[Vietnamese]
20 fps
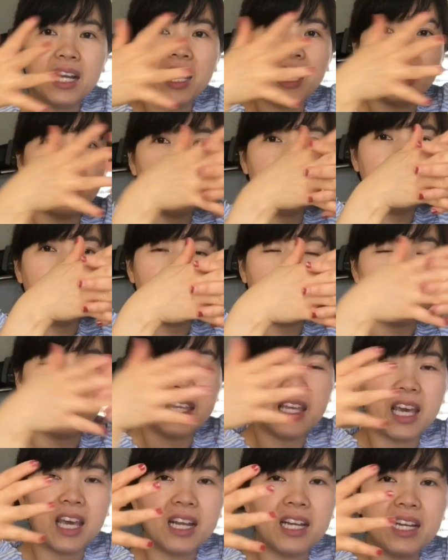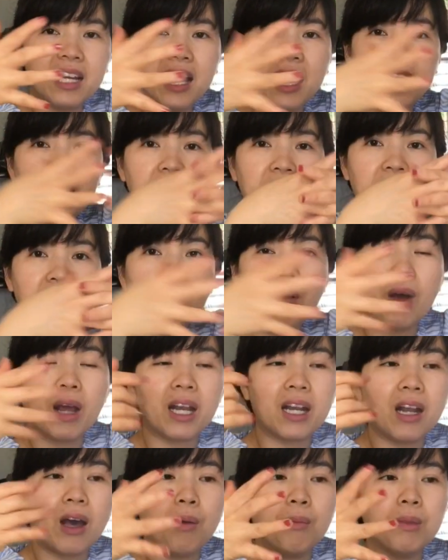ra nó dày nó nhả ra để nó
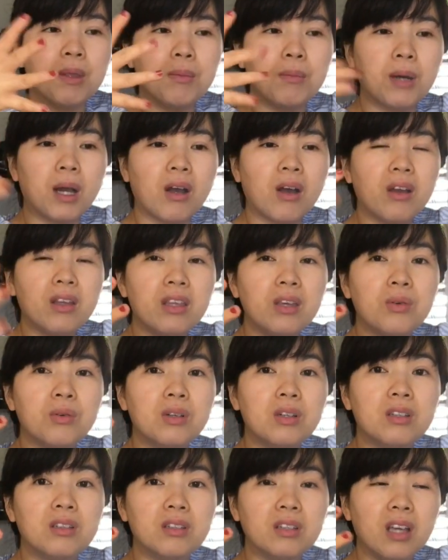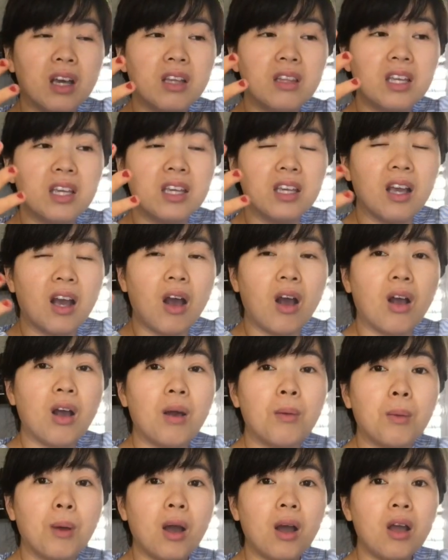hoạt động nhưng mà có nhiều người á thì họ
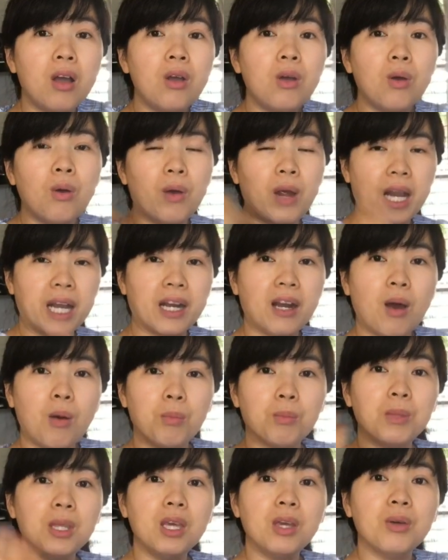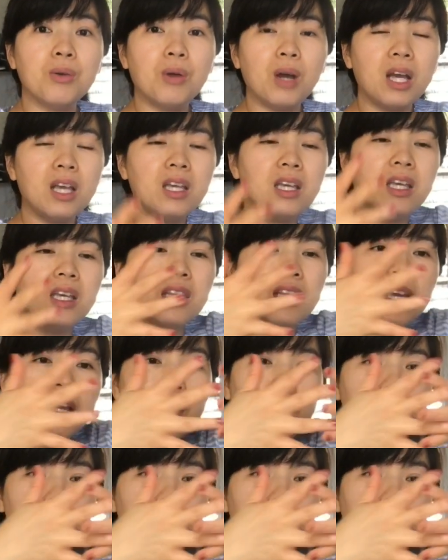không có hoạt động nhiều á thì